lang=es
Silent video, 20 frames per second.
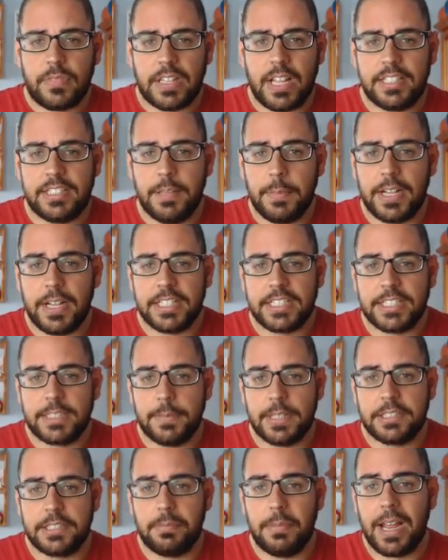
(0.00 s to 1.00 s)
así más,
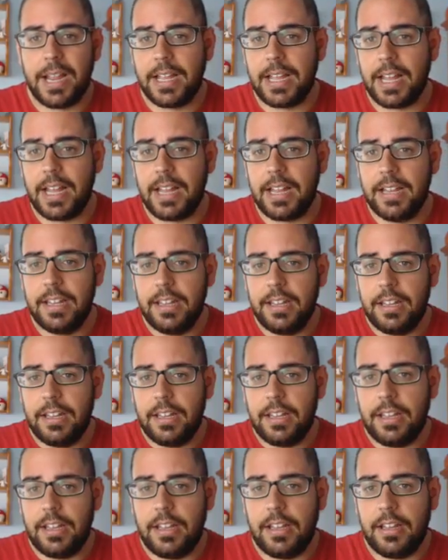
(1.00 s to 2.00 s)
más blanca,
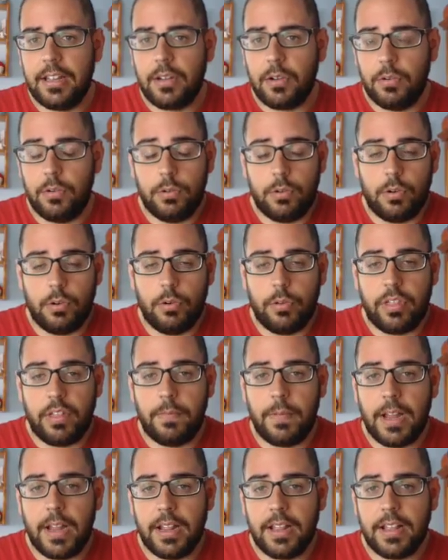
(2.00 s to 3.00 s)
con, luces
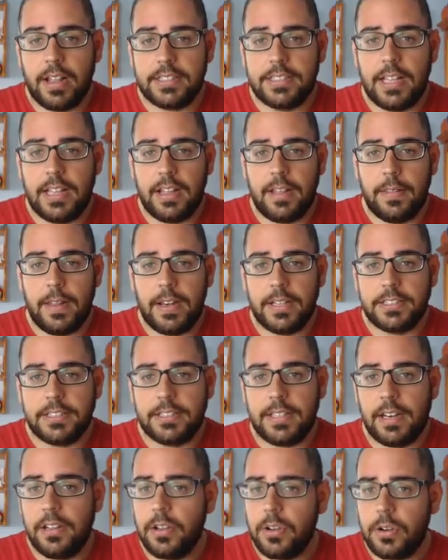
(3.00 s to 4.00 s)
blancas del
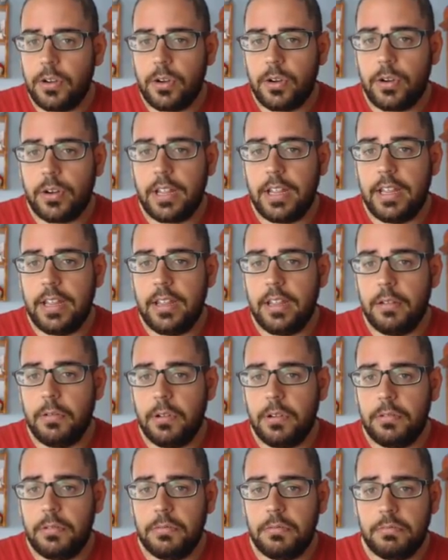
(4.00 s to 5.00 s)
exterior y
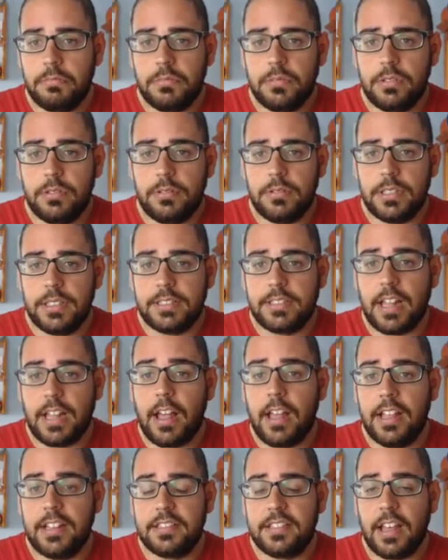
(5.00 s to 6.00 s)
bueno,
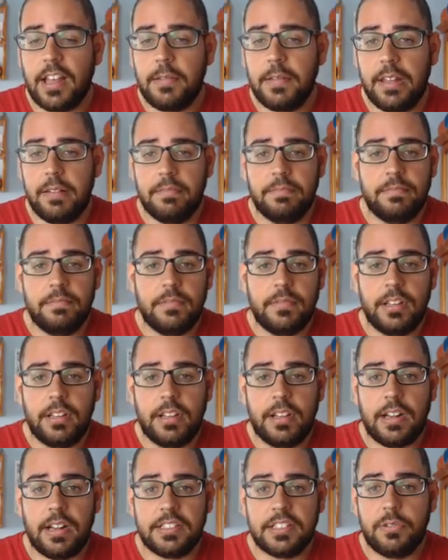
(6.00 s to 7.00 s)
está, está bien.
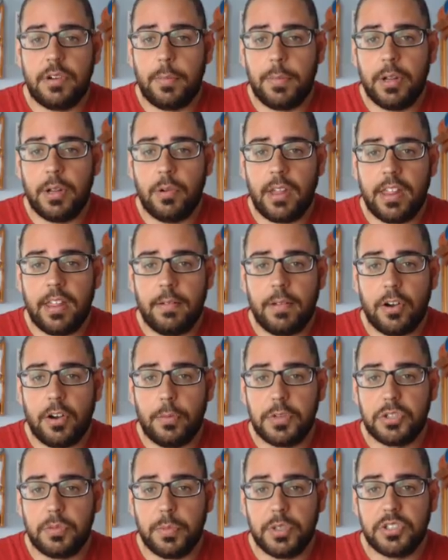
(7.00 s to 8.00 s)
al ser una película de bajo
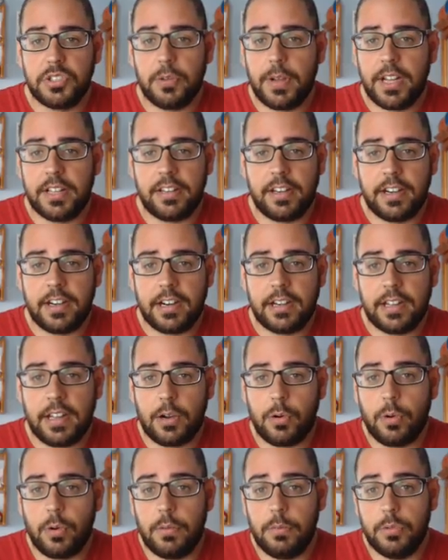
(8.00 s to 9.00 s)
presupuesto van a tener que
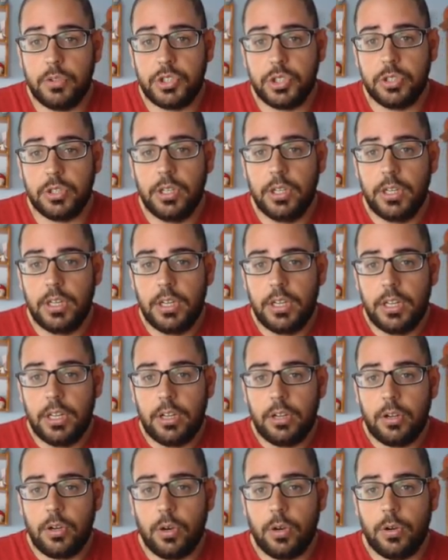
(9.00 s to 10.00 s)
jugar mucho
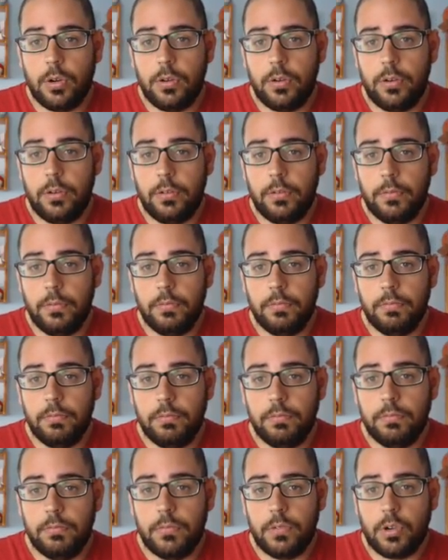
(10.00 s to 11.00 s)

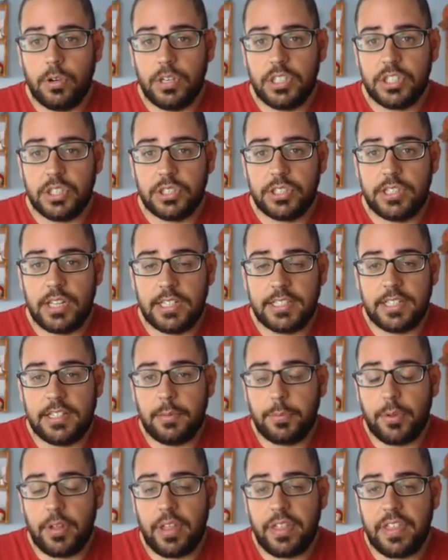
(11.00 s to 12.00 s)
con, con esos, ese
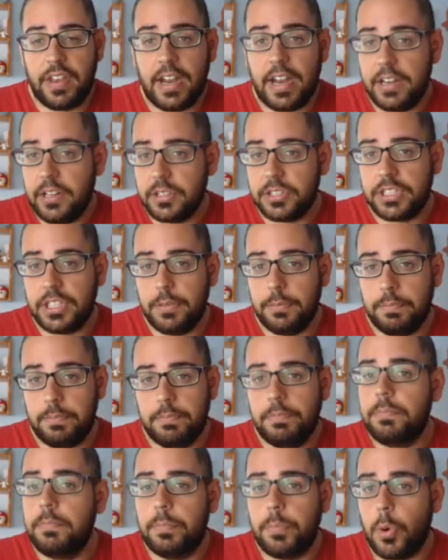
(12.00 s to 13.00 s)
tipo de escenarios y
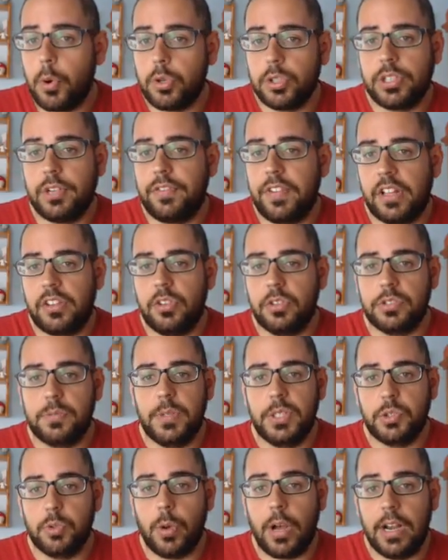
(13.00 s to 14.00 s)
pocos efectos
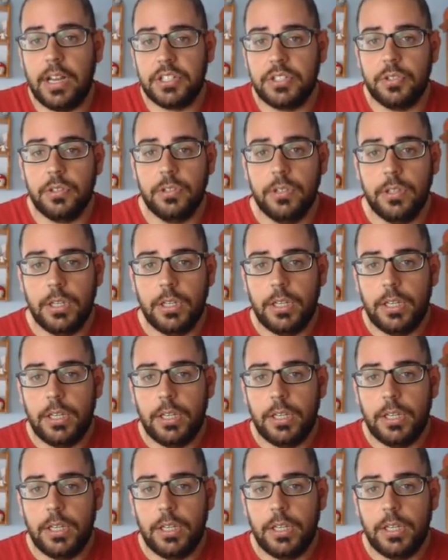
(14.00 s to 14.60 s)
visuales, ¿no?